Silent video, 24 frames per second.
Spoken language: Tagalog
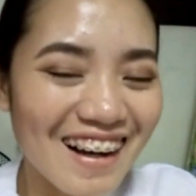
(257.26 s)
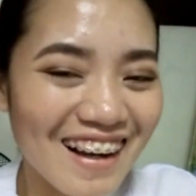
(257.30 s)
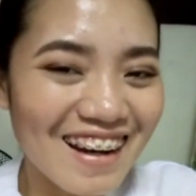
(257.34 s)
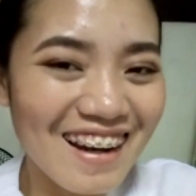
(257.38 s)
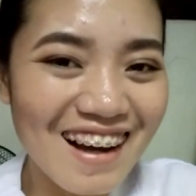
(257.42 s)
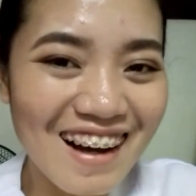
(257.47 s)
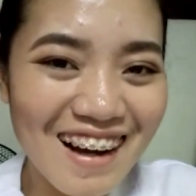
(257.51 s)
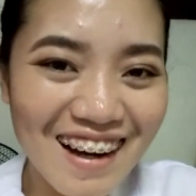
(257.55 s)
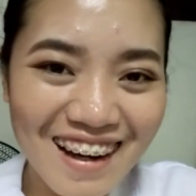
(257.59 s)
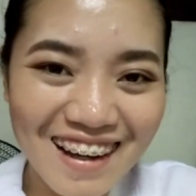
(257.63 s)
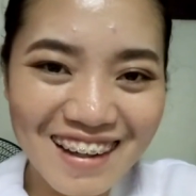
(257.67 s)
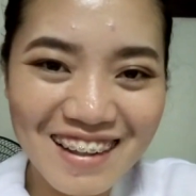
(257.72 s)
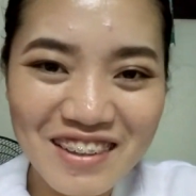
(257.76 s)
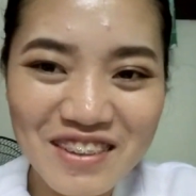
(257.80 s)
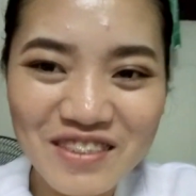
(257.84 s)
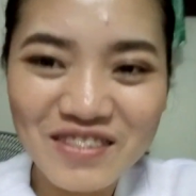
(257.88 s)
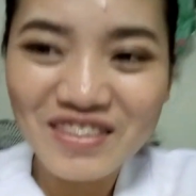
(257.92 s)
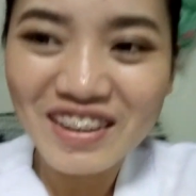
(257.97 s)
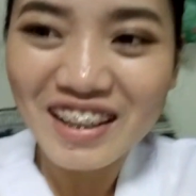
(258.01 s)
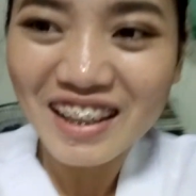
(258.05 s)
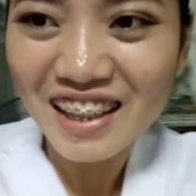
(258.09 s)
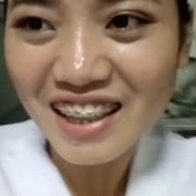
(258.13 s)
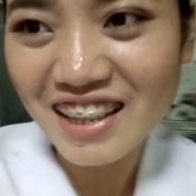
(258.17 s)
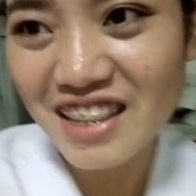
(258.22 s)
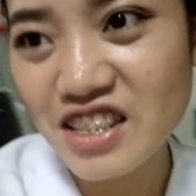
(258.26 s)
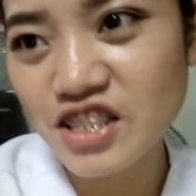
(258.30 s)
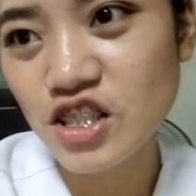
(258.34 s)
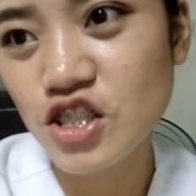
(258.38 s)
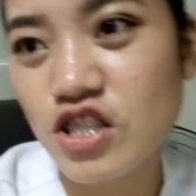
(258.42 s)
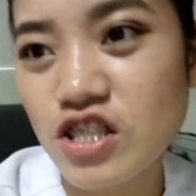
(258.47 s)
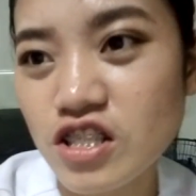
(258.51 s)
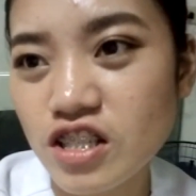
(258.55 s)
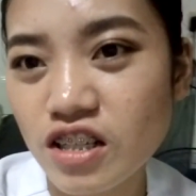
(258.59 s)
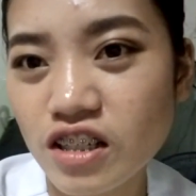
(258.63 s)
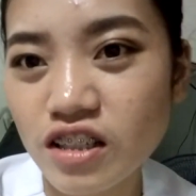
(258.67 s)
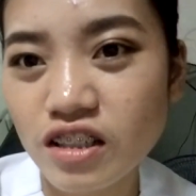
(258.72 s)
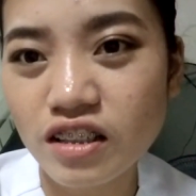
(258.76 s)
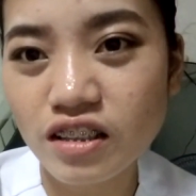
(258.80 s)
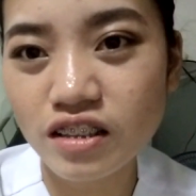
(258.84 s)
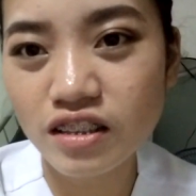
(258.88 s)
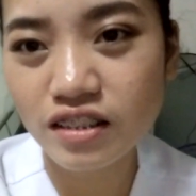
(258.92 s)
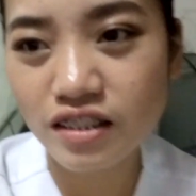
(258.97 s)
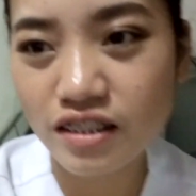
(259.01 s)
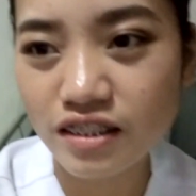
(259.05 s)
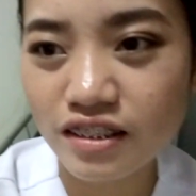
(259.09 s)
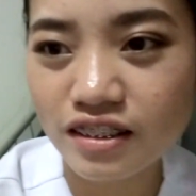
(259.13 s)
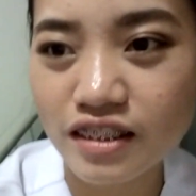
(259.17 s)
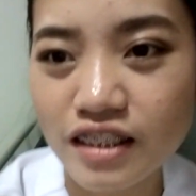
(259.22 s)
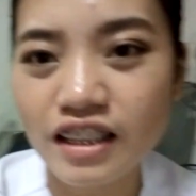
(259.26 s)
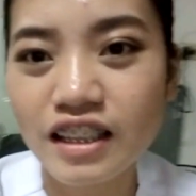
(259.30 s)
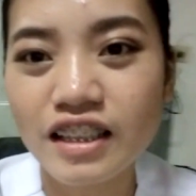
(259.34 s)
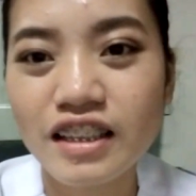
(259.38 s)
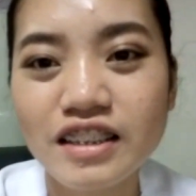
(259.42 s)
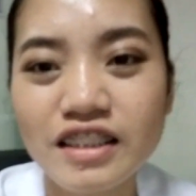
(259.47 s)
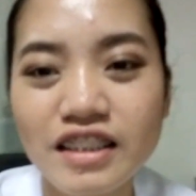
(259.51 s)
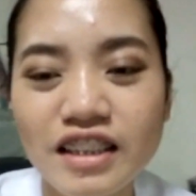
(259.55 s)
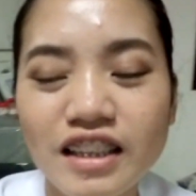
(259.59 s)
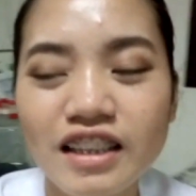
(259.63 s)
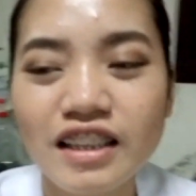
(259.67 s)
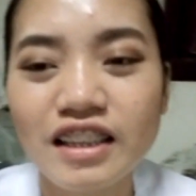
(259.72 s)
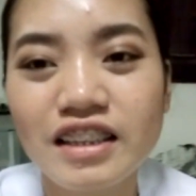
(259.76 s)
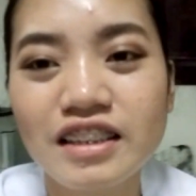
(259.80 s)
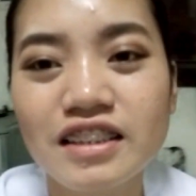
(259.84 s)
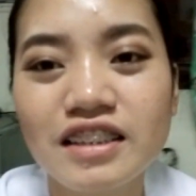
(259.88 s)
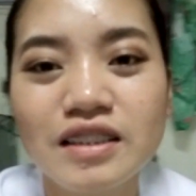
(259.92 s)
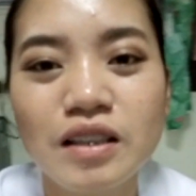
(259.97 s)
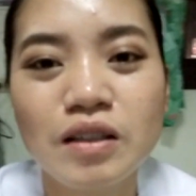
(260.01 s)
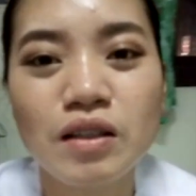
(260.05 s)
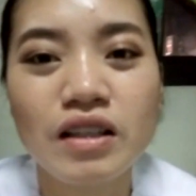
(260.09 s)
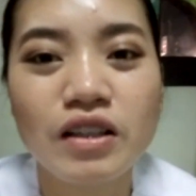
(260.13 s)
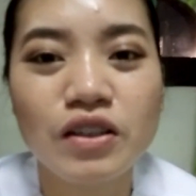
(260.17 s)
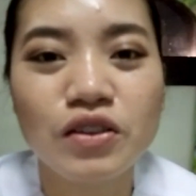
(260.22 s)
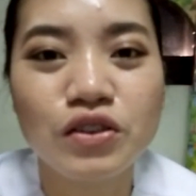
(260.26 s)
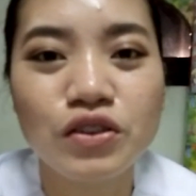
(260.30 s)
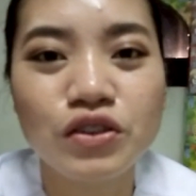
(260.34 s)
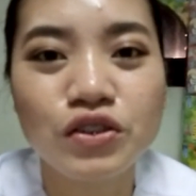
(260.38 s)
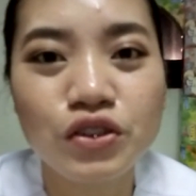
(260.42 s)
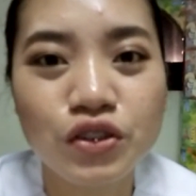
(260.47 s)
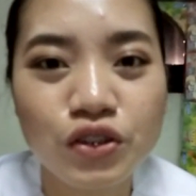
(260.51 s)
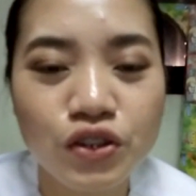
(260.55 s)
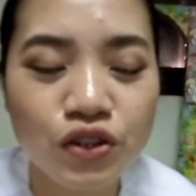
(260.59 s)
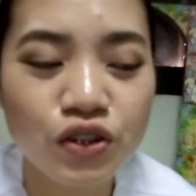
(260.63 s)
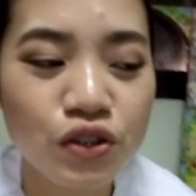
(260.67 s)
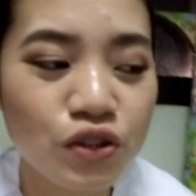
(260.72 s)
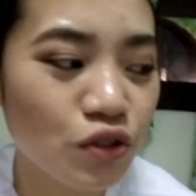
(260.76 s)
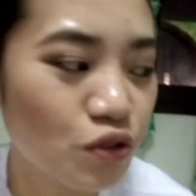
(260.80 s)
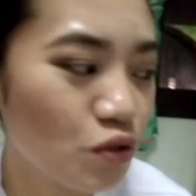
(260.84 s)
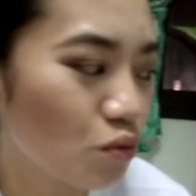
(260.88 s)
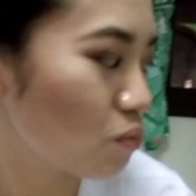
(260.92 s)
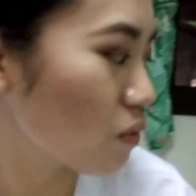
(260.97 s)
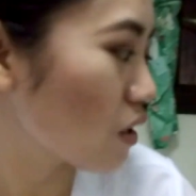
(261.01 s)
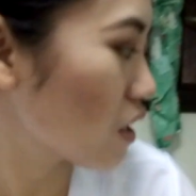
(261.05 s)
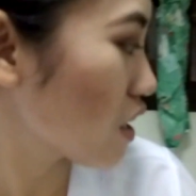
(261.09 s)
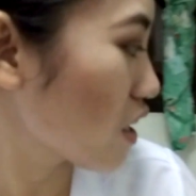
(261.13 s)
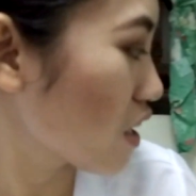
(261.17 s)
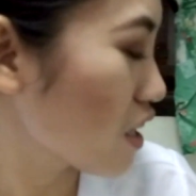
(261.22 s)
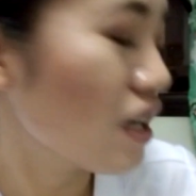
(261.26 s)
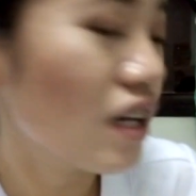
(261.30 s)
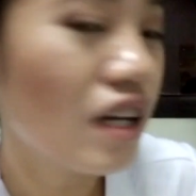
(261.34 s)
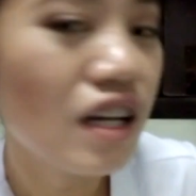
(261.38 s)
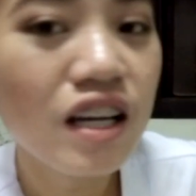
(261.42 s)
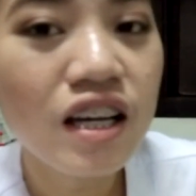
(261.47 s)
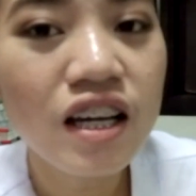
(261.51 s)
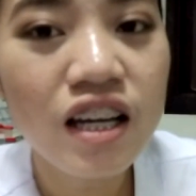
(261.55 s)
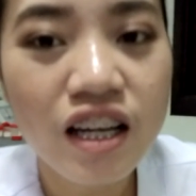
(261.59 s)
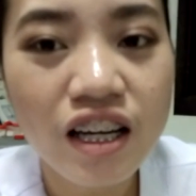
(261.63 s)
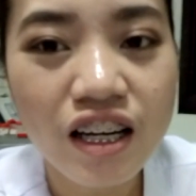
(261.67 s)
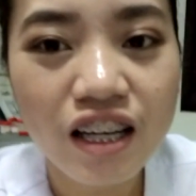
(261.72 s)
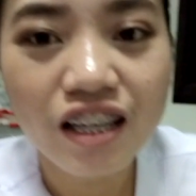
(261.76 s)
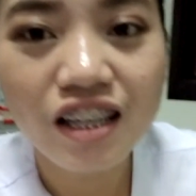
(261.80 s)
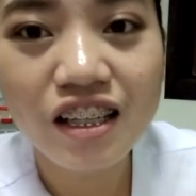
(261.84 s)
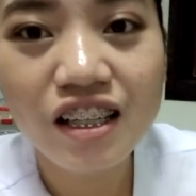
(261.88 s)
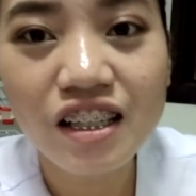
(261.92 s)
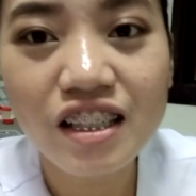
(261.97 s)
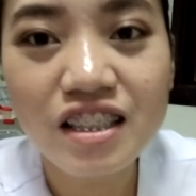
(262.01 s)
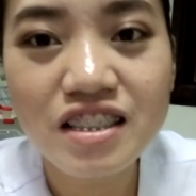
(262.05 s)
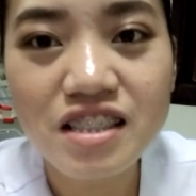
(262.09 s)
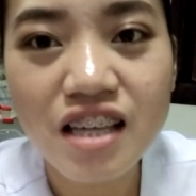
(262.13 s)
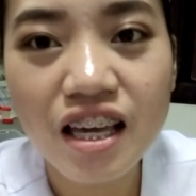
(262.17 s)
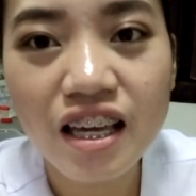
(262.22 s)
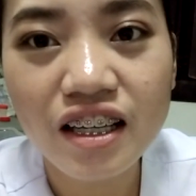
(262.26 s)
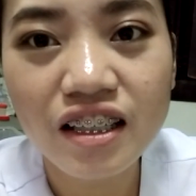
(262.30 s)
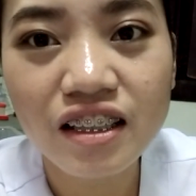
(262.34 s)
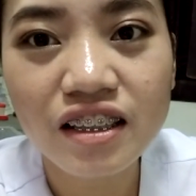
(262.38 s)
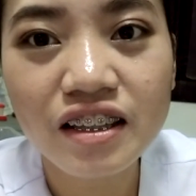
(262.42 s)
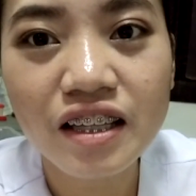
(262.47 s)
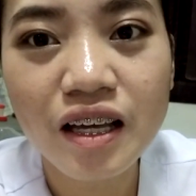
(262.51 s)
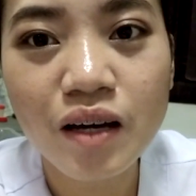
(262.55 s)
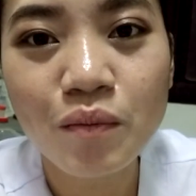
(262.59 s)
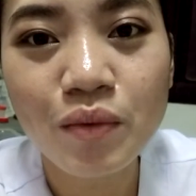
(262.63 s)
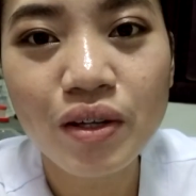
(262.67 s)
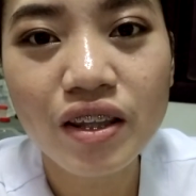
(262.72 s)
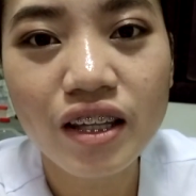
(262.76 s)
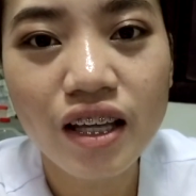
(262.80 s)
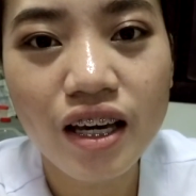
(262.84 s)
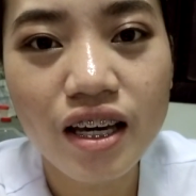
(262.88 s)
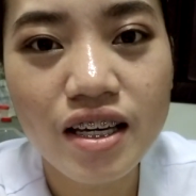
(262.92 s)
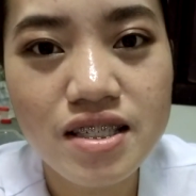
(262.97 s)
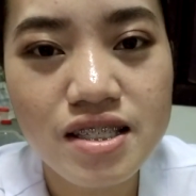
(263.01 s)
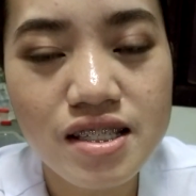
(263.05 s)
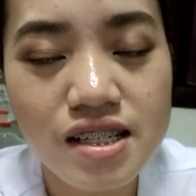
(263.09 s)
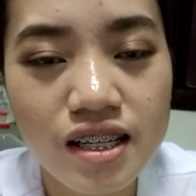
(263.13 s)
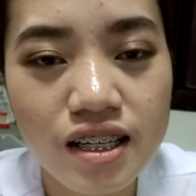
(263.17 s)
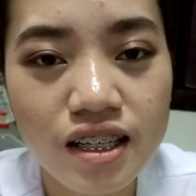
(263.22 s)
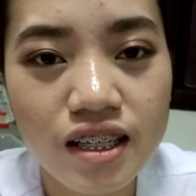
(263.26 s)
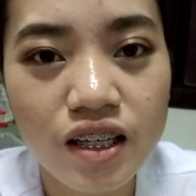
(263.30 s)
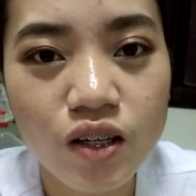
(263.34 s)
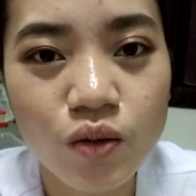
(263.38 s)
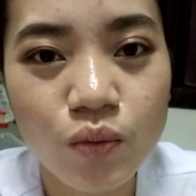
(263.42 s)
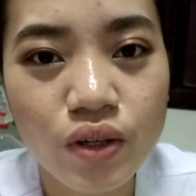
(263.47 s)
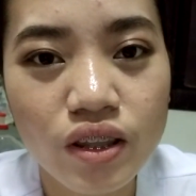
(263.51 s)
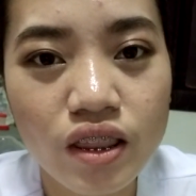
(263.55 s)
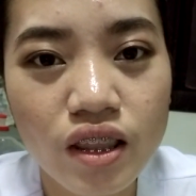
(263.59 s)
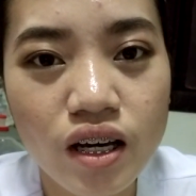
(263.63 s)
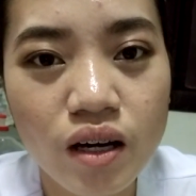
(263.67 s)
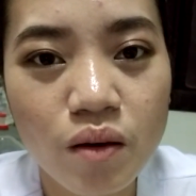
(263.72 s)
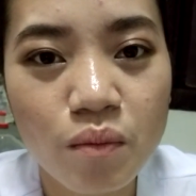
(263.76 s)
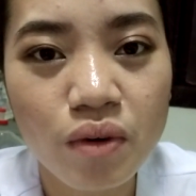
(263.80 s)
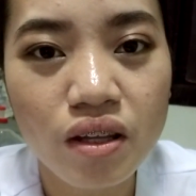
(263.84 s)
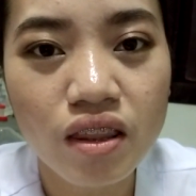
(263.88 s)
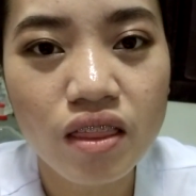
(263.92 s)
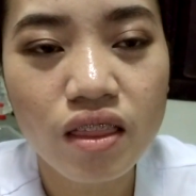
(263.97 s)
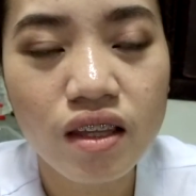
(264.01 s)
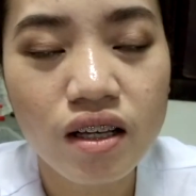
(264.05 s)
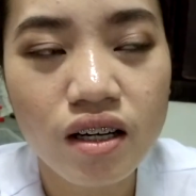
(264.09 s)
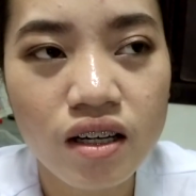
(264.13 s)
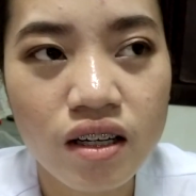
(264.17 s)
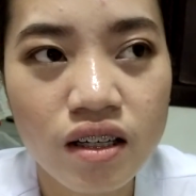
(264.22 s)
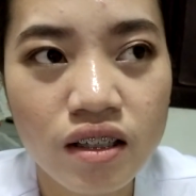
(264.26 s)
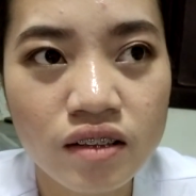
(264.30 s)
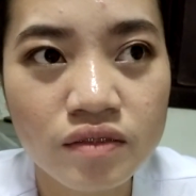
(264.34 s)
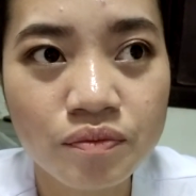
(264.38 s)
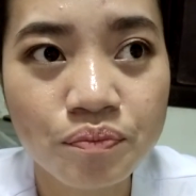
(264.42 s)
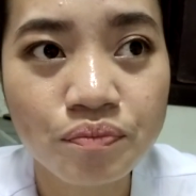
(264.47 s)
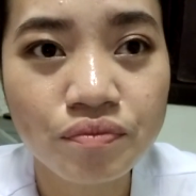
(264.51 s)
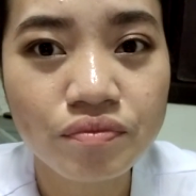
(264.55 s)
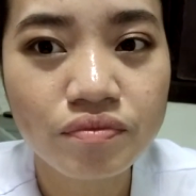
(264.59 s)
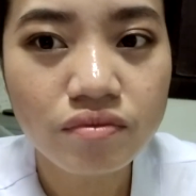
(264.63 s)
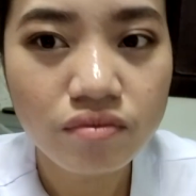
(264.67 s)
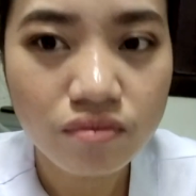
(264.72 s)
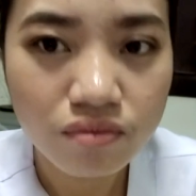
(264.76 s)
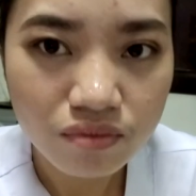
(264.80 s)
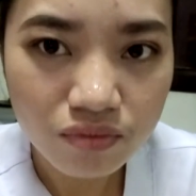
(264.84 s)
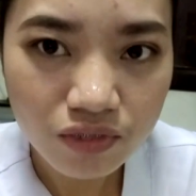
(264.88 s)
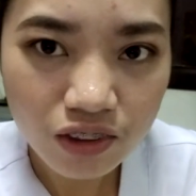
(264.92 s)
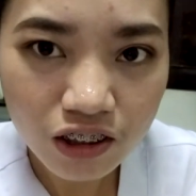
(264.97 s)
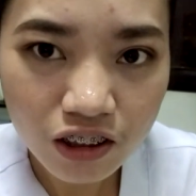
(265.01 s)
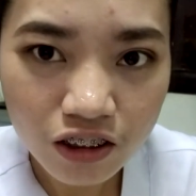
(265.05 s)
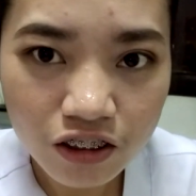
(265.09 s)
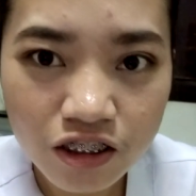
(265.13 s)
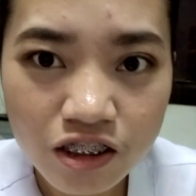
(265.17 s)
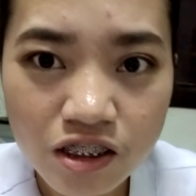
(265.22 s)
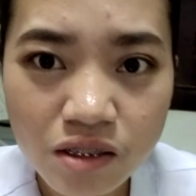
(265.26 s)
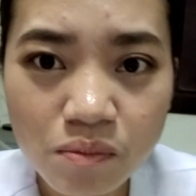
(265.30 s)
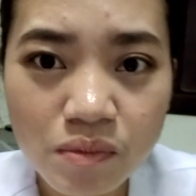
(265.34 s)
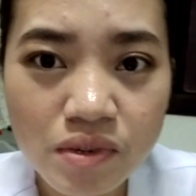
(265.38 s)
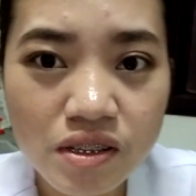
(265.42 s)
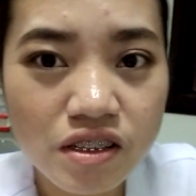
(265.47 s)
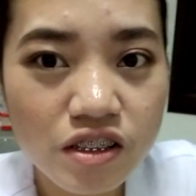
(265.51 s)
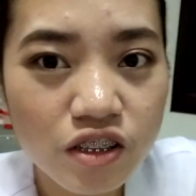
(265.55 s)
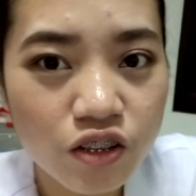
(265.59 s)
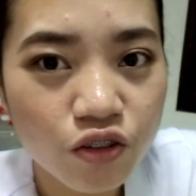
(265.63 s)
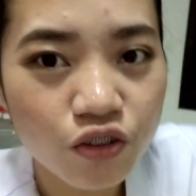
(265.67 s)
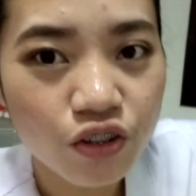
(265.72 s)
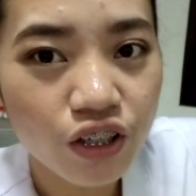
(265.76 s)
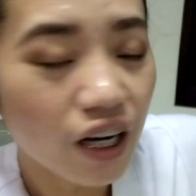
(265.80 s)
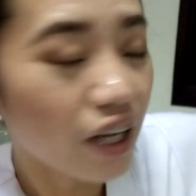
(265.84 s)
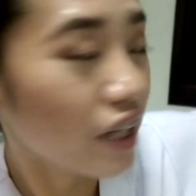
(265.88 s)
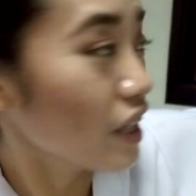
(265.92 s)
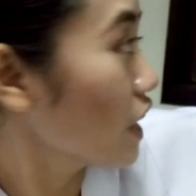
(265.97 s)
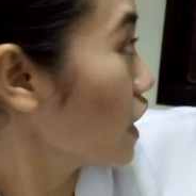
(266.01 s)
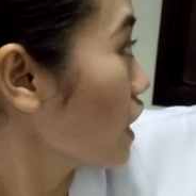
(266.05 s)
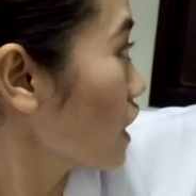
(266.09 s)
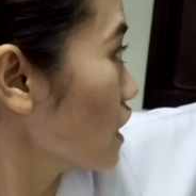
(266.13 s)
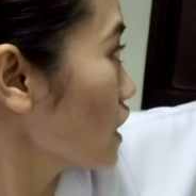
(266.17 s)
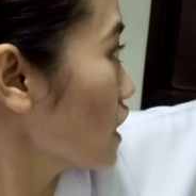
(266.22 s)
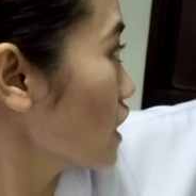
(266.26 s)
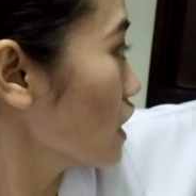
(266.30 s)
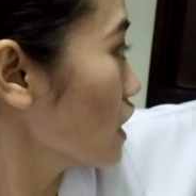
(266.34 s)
kalakal yung mga nandyan sa gilid-gilid sa likod ko. Yun yung mga i-recycle namin guys na gagawin namin na Christmas decor. Ayan.